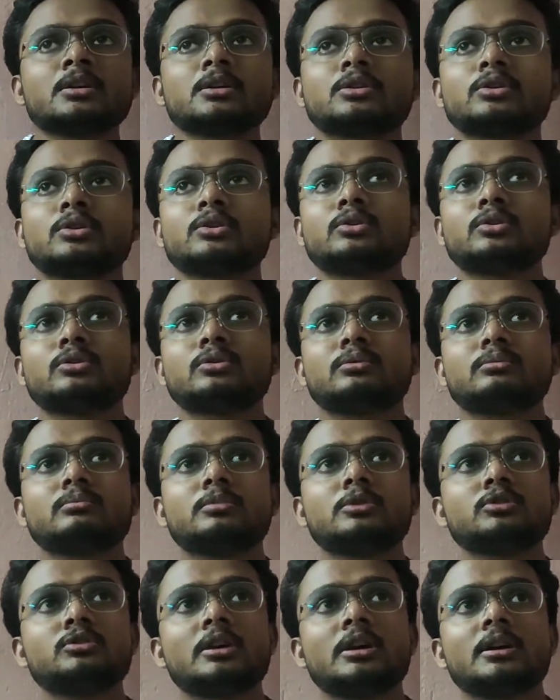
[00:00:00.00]
তো
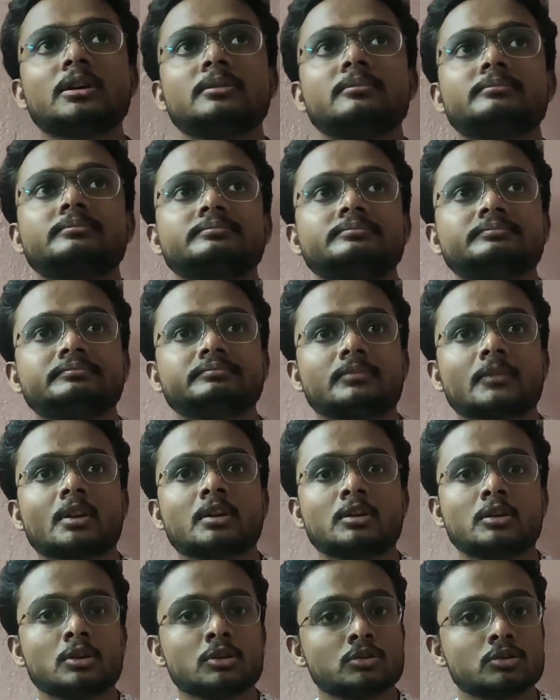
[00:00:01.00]
বন্ধুরা
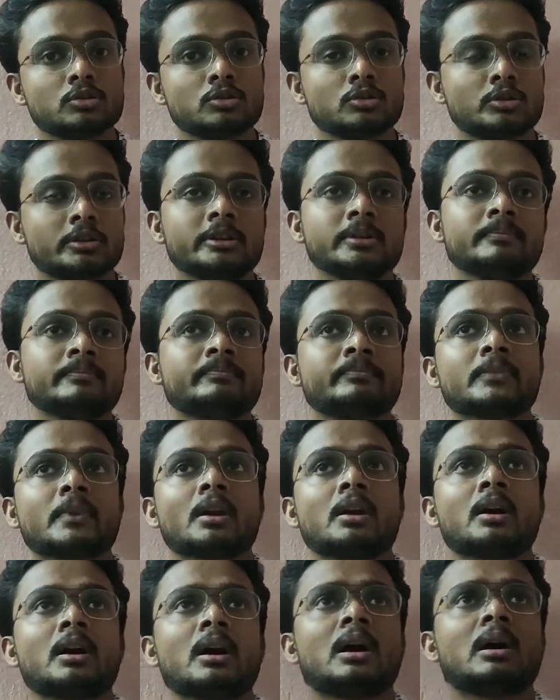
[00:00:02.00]
শুরু করি
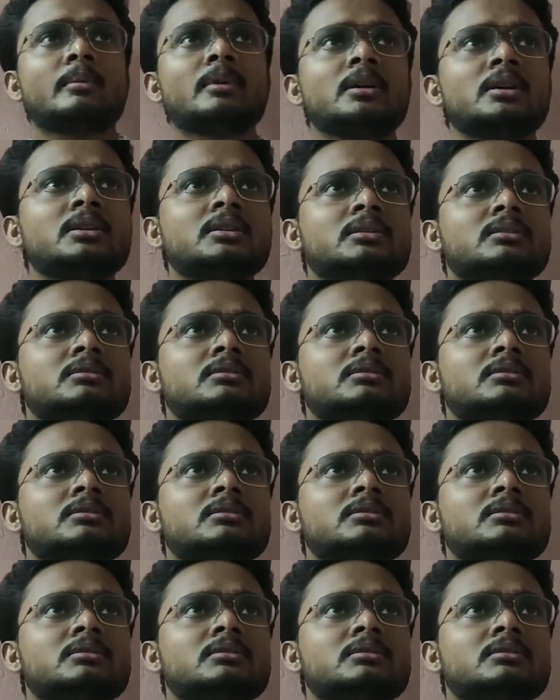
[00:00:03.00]
আমার